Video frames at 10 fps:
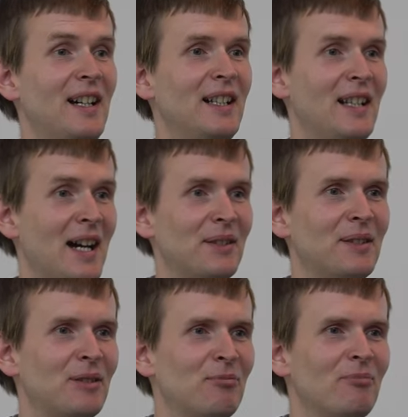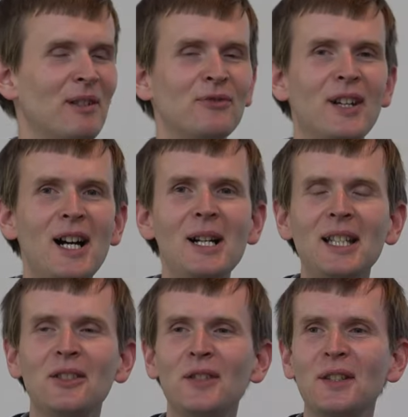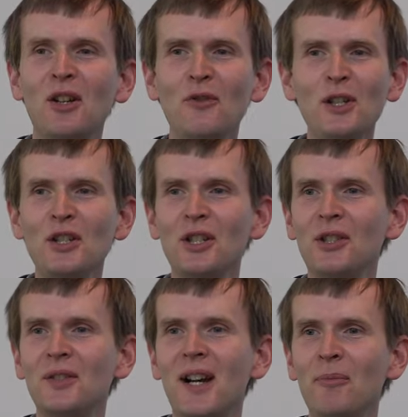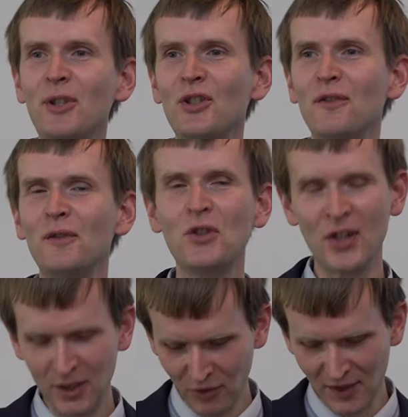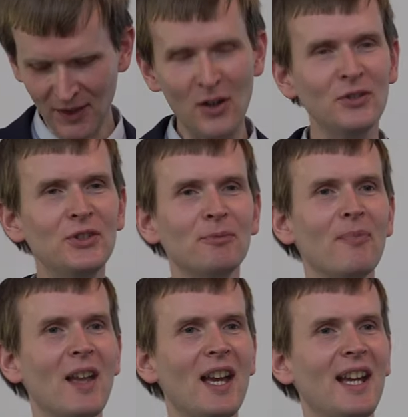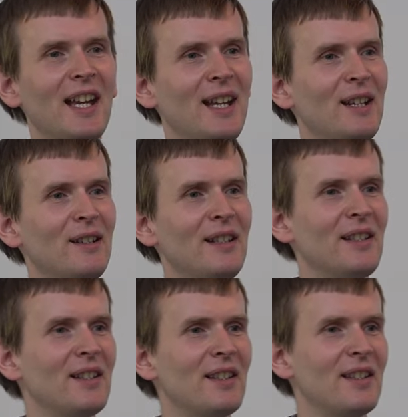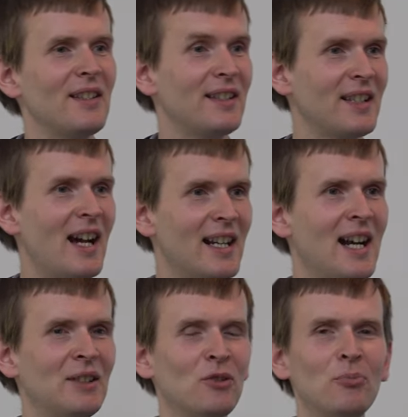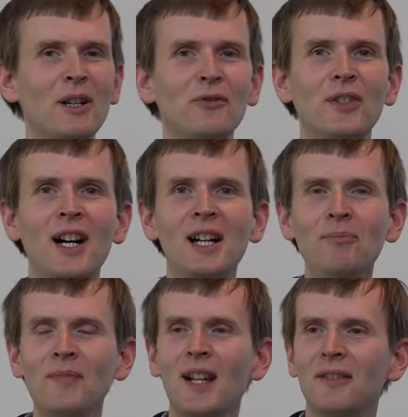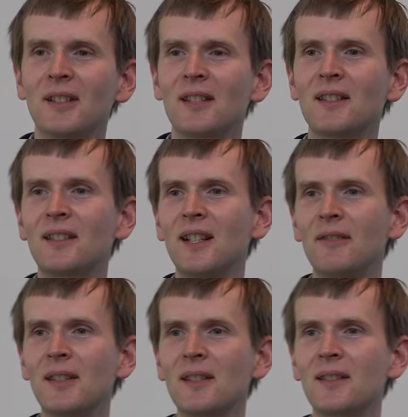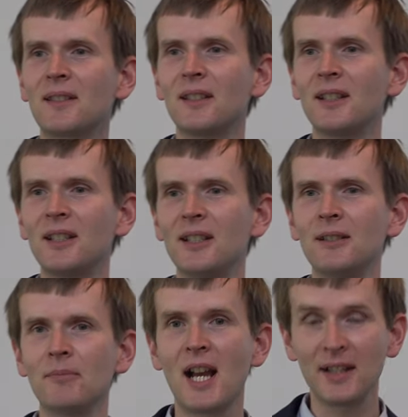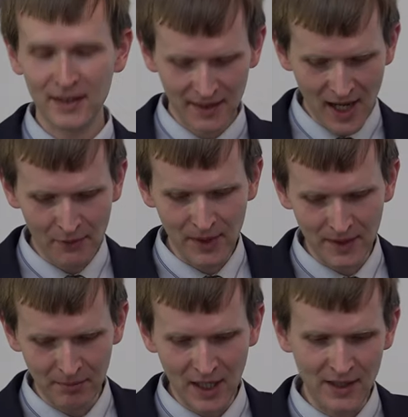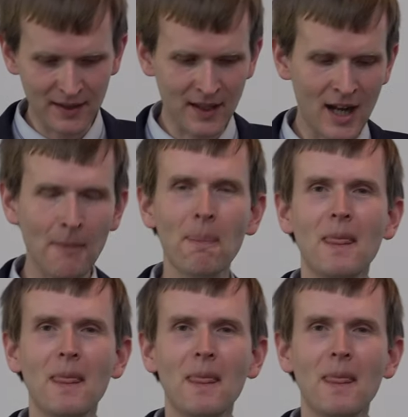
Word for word: lat. Prawda? I dodatkowo jeszcze czytamy, że wyszedł skąd? Z Haranu, prawda? A więc, a więc e, miasta, a więc miejsca,